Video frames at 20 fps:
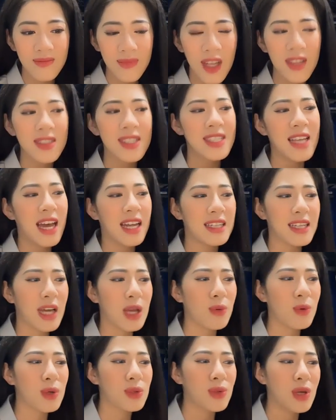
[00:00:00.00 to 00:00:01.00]
đơn giản
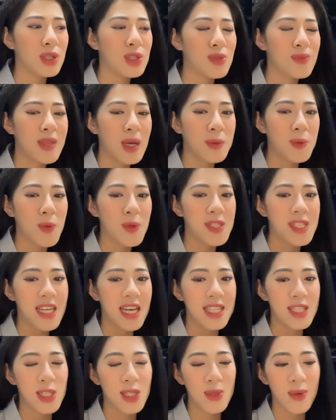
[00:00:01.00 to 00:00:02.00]
ngày cuối tuần chúng ta muốn
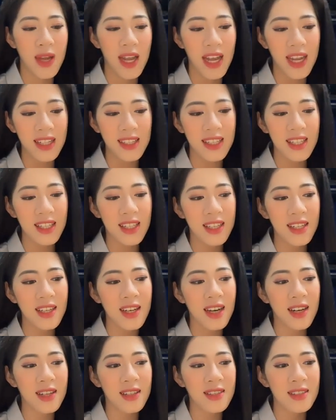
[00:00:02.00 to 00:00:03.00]
xả stress
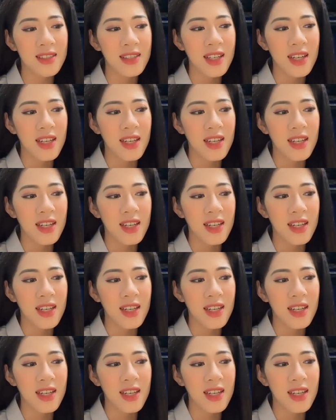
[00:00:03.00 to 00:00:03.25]
thì uh,